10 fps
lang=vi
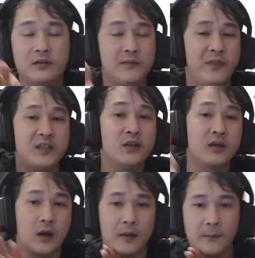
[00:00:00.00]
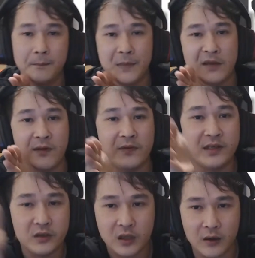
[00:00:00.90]
phía trước thôi nhìn về phía
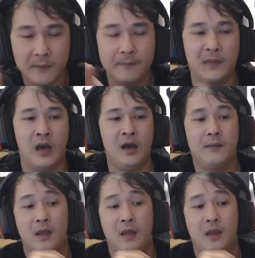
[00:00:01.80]
trước thôi đó